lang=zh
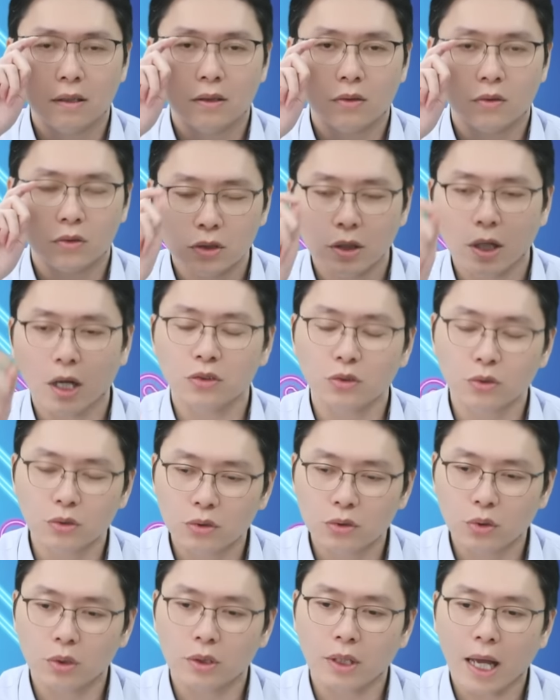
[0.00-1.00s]
我就告诉你
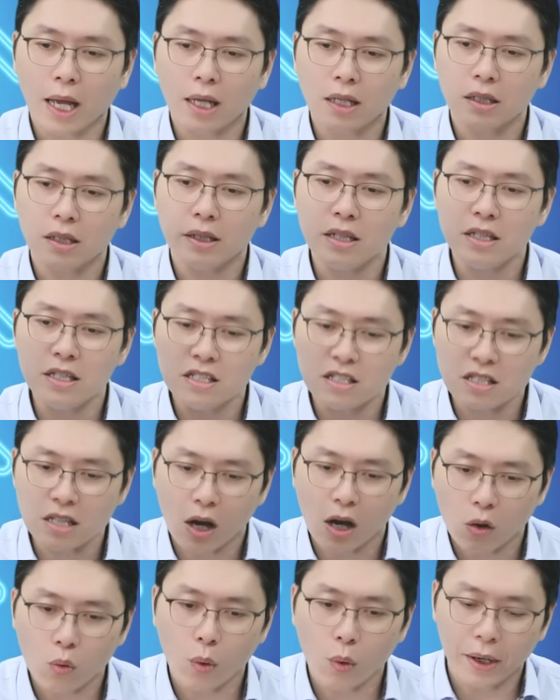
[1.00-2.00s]
说，他依
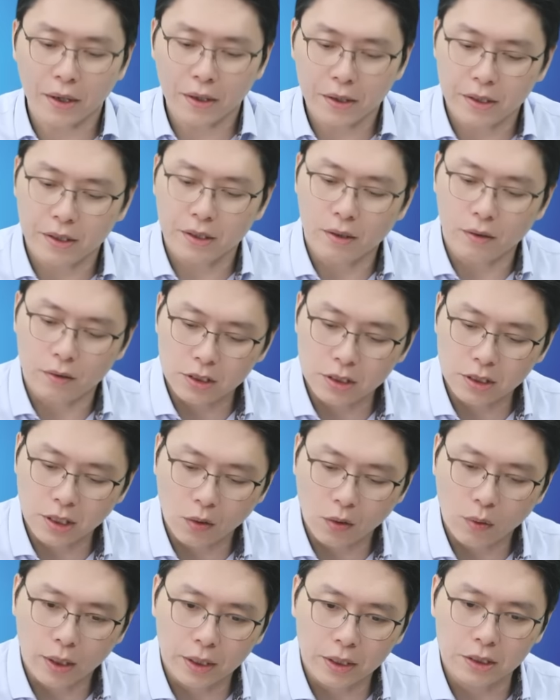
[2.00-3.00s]
照惯例哦，依照
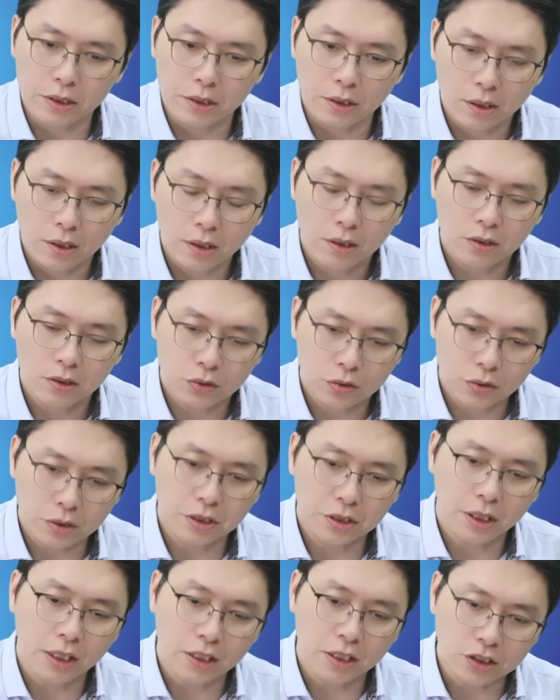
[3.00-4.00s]
惯例就是
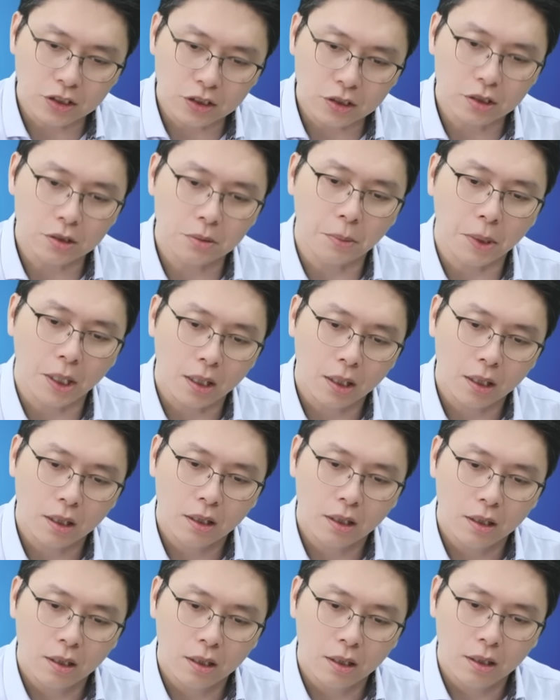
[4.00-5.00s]
这一个时机嘛。
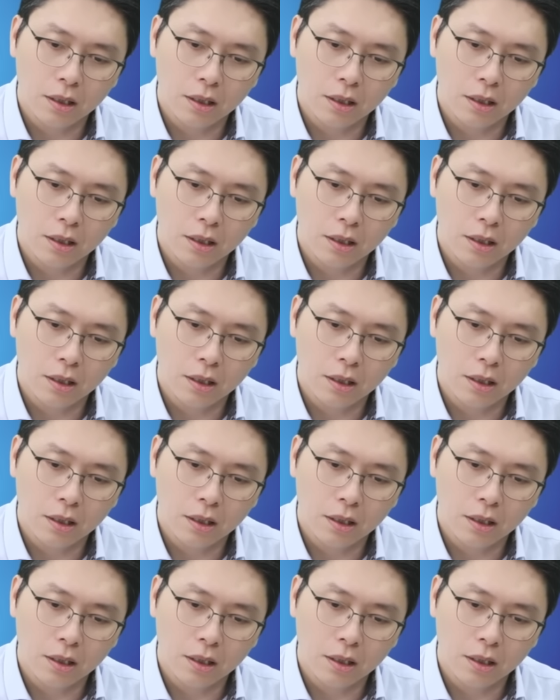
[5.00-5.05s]
嗯。